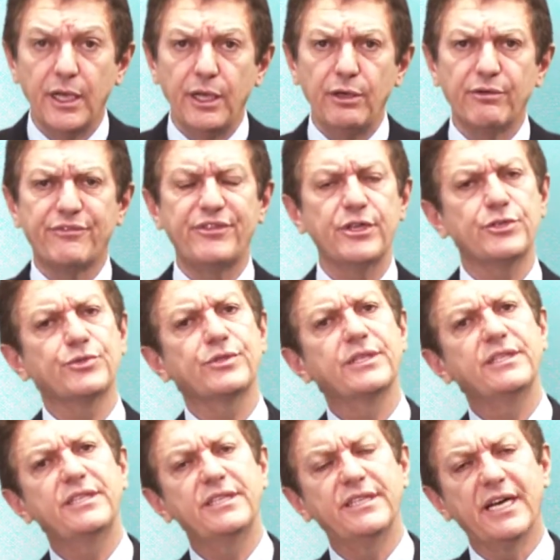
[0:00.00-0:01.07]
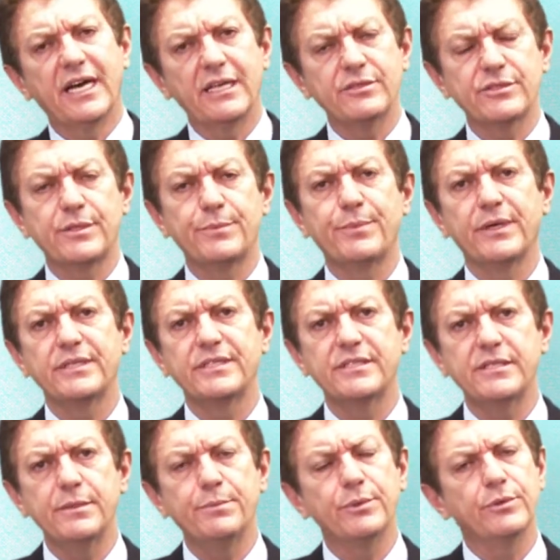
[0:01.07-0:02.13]
Eu vejo candidatos que
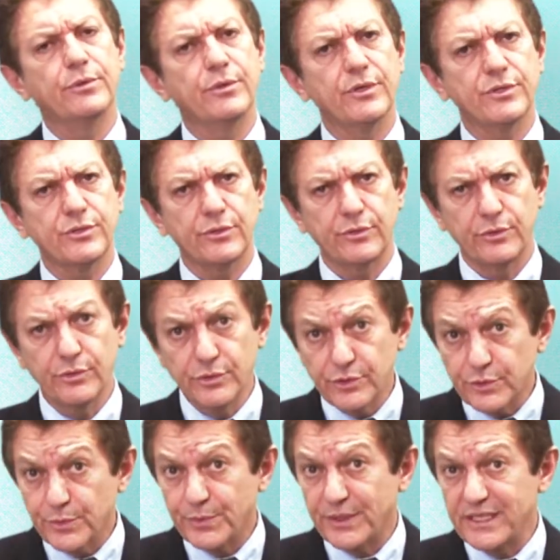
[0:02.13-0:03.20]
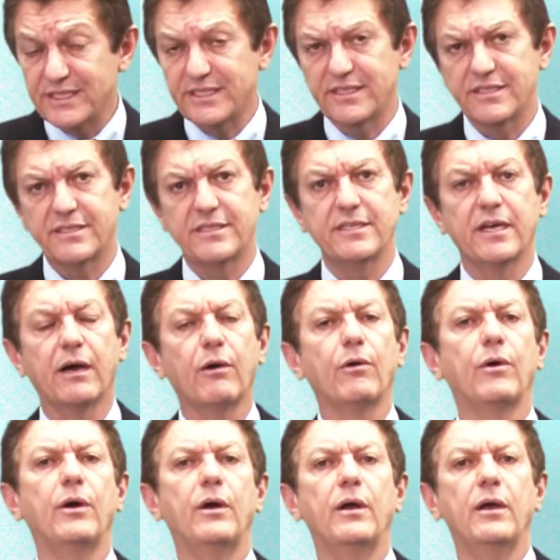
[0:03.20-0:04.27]
participam do nosso curso
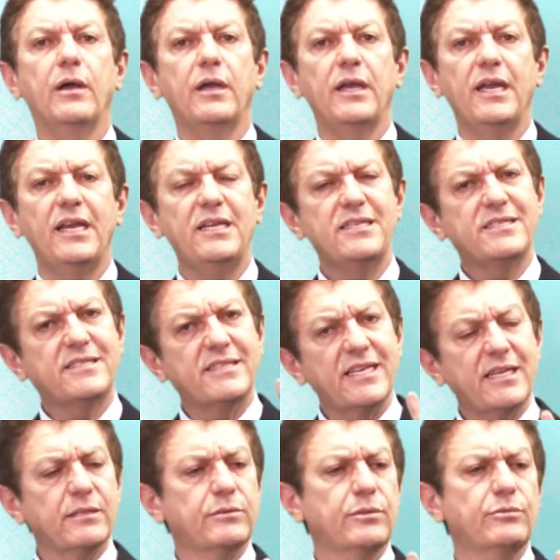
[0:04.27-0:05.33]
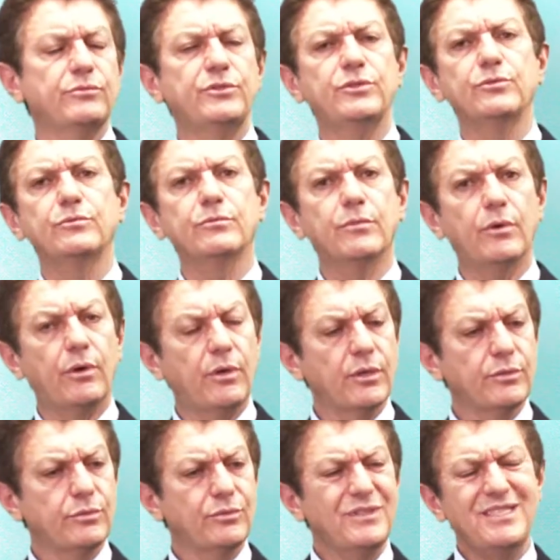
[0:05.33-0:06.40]
presencial, eles entram de um
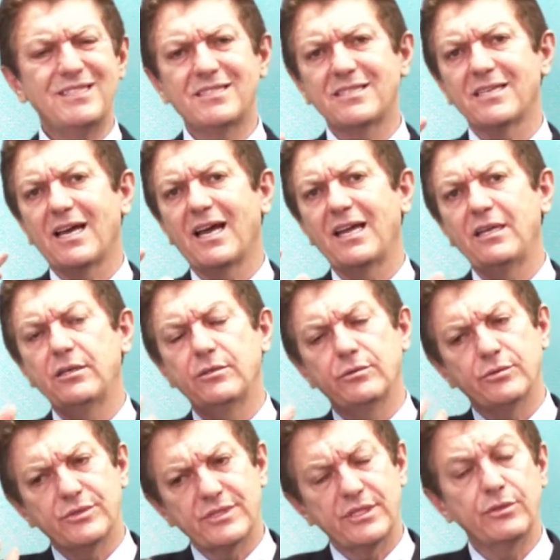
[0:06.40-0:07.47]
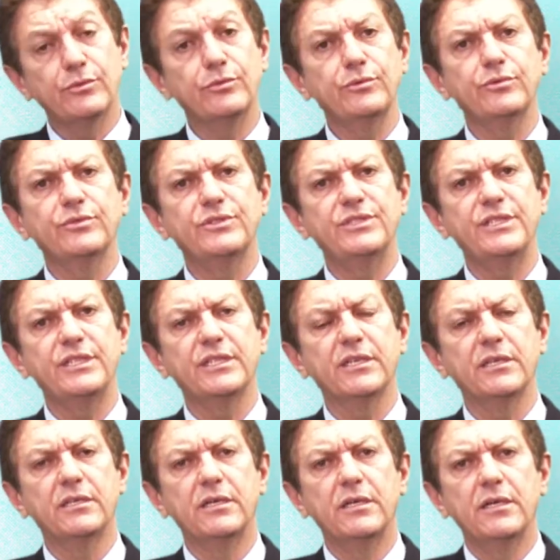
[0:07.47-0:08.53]
modo e saem no segundo
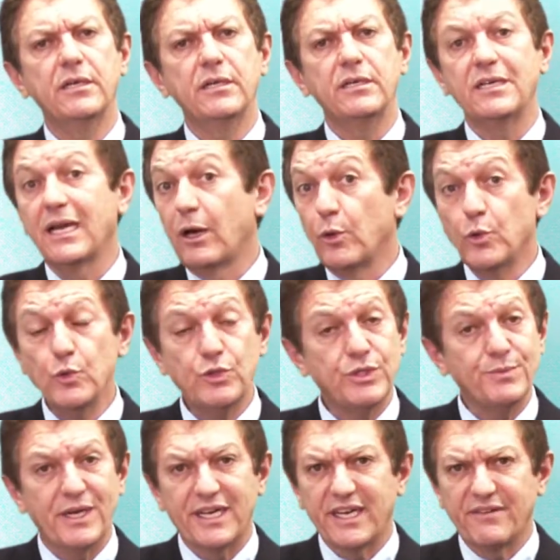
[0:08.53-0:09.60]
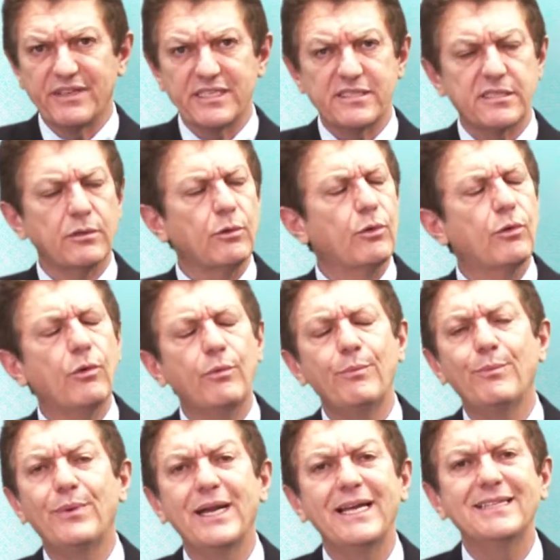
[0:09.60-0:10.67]
dia, na última gravação,
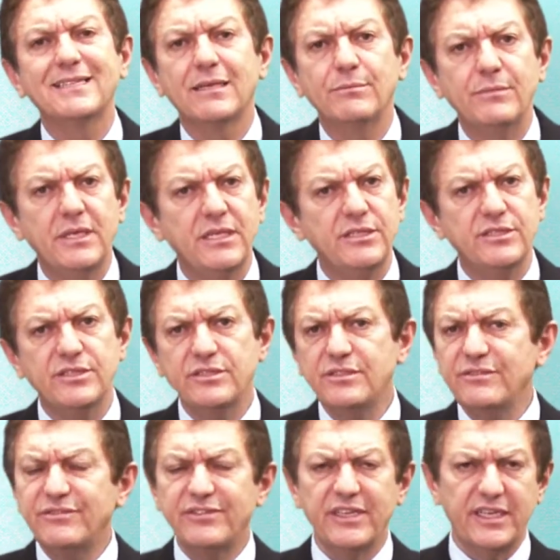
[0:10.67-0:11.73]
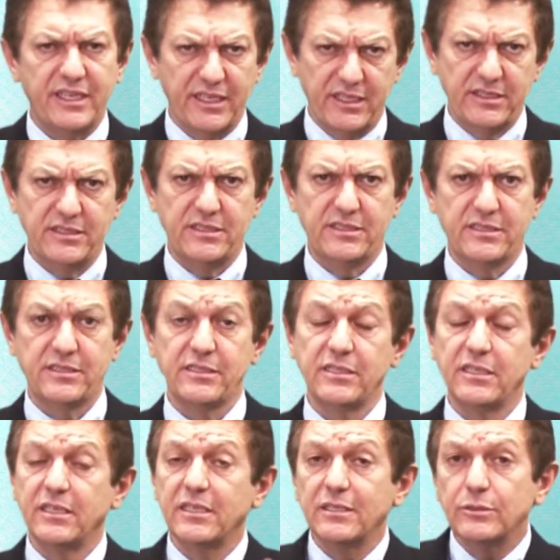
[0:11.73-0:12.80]
completamente diferentes
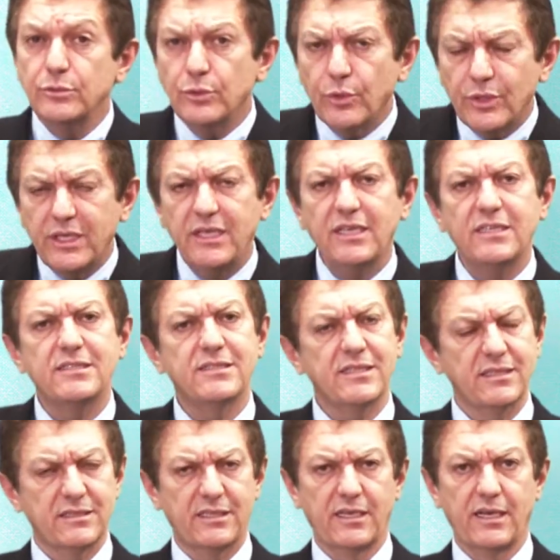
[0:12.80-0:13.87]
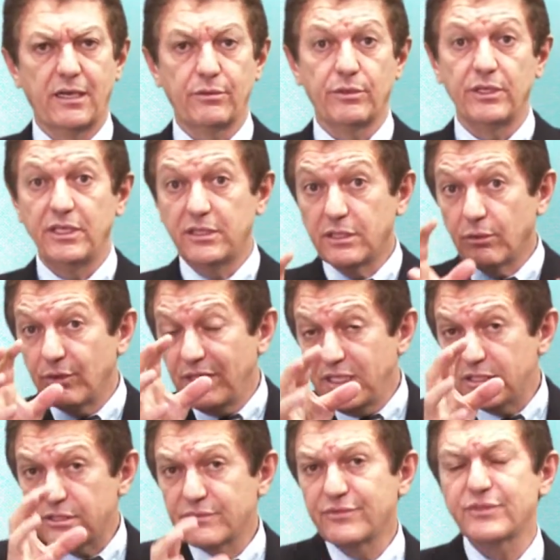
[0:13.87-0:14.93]
do que eles entraram. Então,
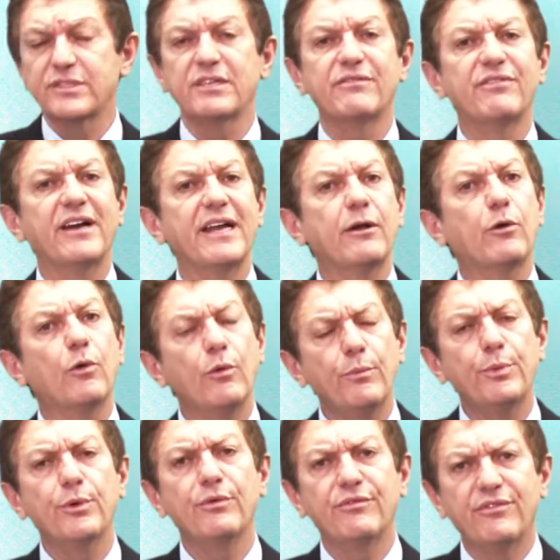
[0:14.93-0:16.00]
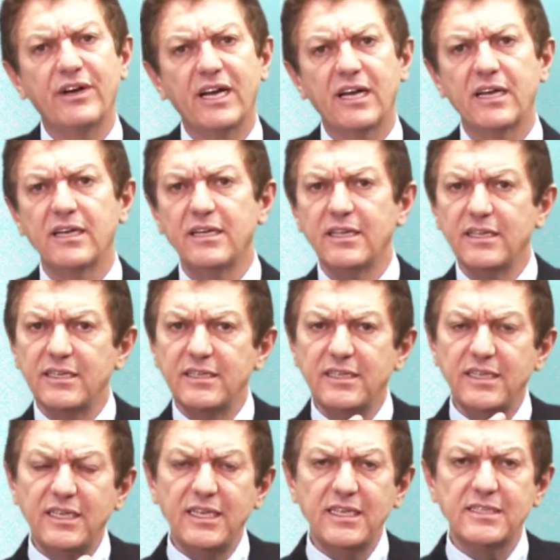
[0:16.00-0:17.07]
isso você vai comprovar
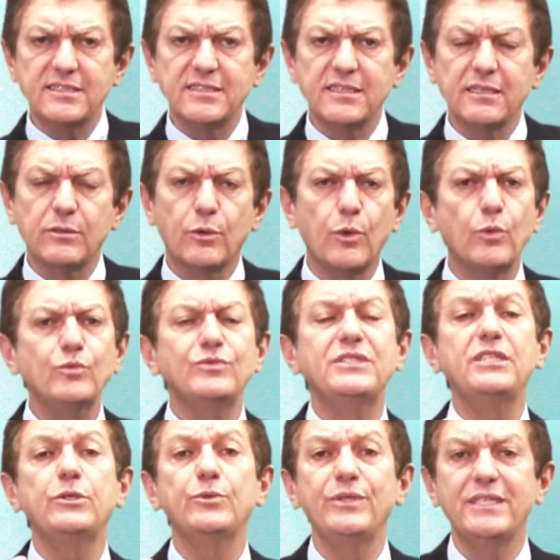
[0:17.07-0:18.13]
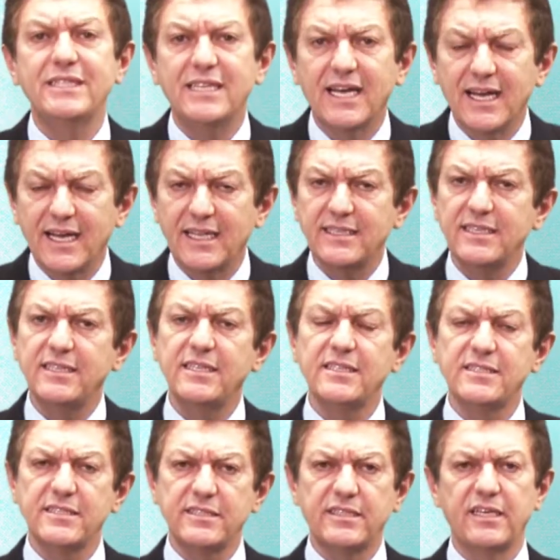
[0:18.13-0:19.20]
nessa continuidade
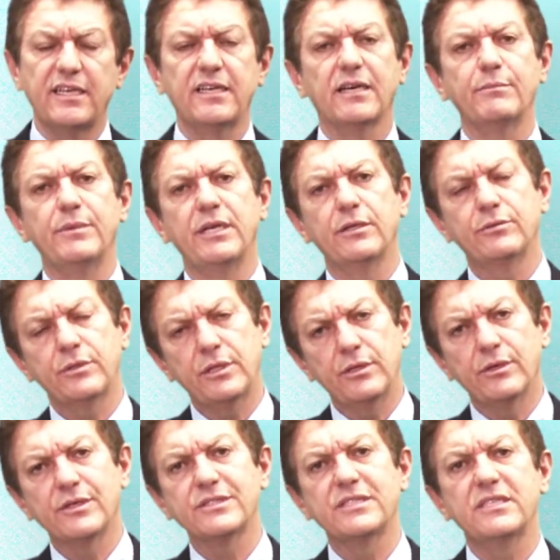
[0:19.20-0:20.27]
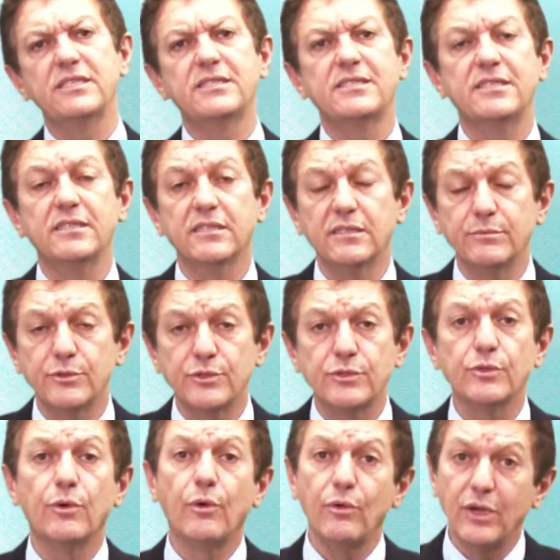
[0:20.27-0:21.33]
desse treinamento que nós
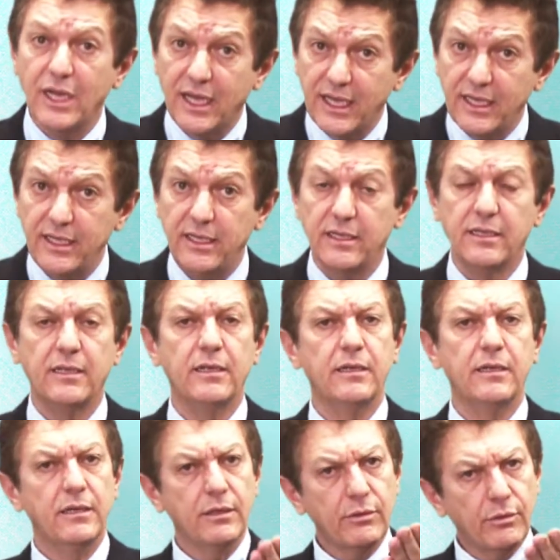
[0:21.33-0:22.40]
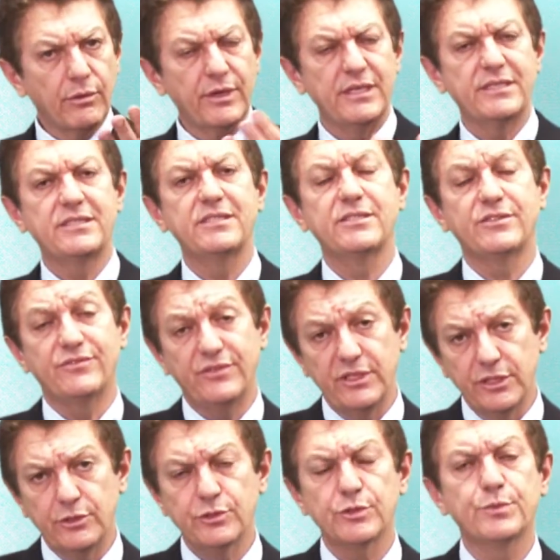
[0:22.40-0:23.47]
iniciamos online com esses
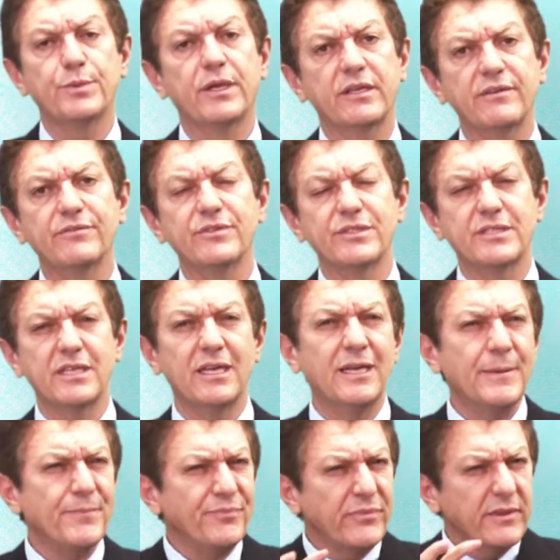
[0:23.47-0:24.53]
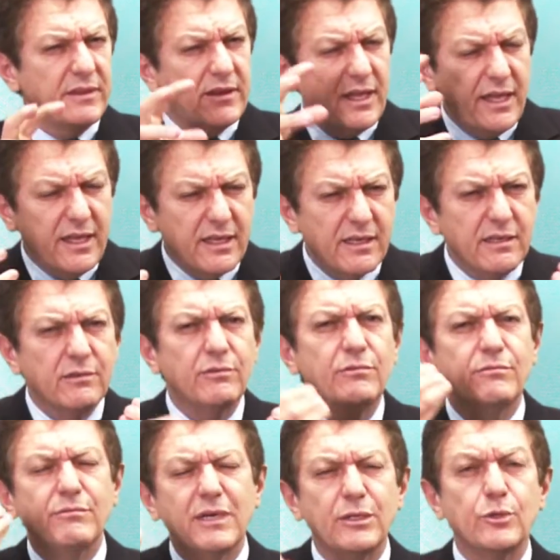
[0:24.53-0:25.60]
vídeos para que você tenha
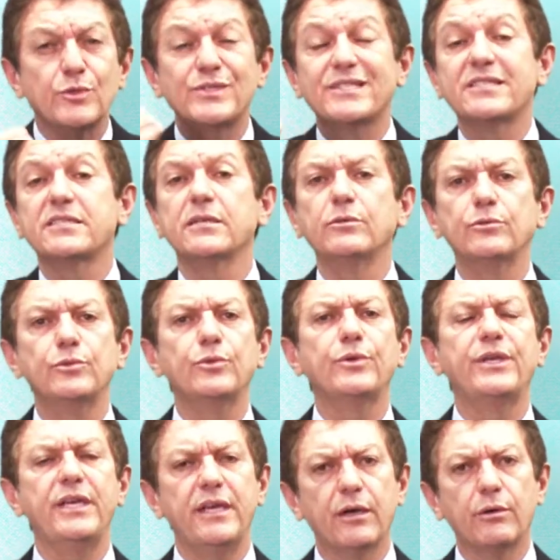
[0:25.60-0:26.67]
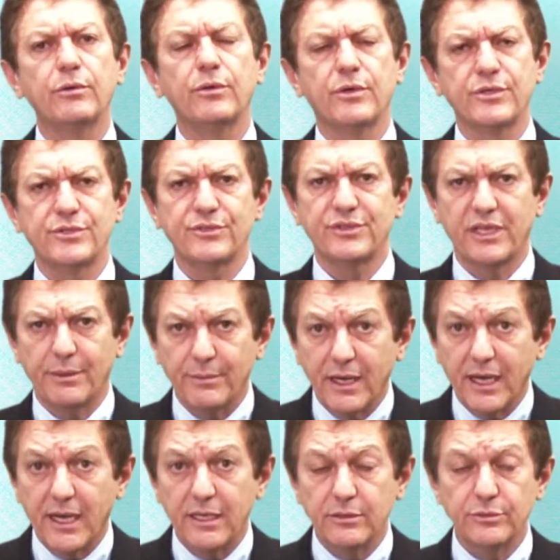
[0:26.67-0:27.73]
uma noção do que é o nosso
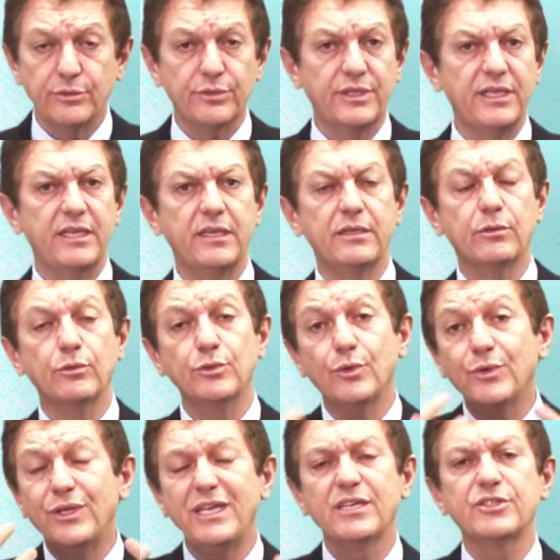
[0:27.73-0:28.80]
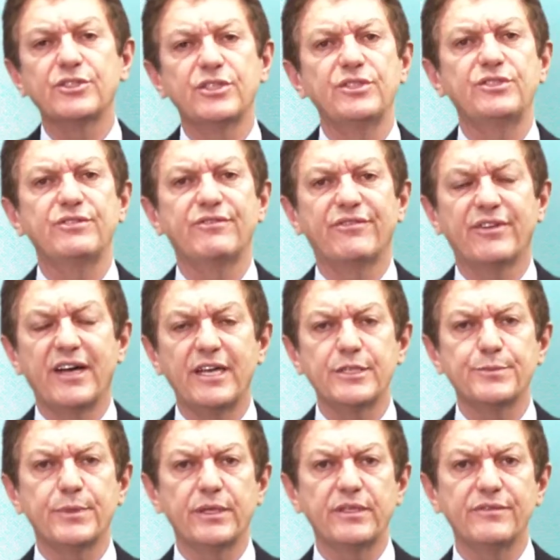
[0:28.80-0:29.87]
trabalho, do que, do que a gente
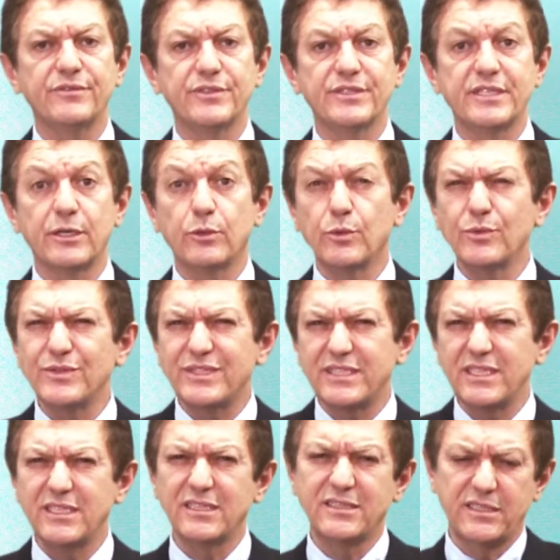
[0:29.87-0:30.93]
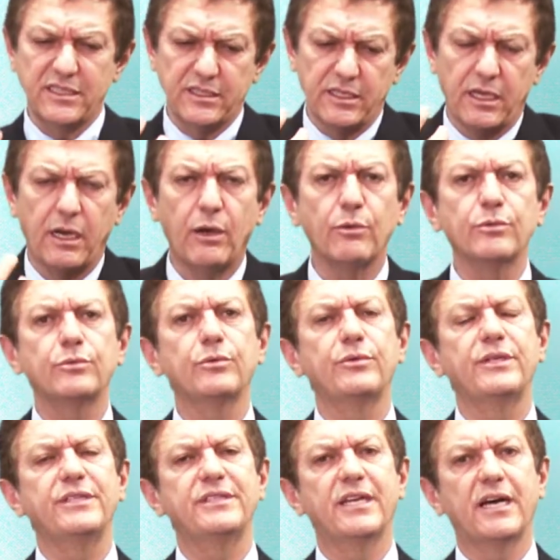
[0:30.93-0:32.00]
faz para que você consiga ter
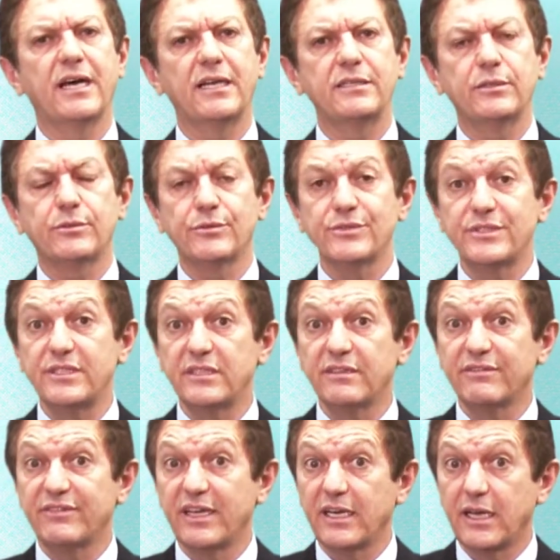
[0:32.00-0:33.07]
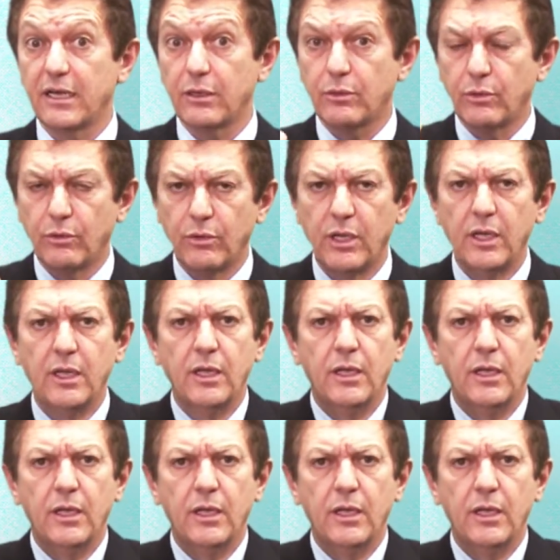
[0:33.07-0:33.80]
autoridade, consiga falar com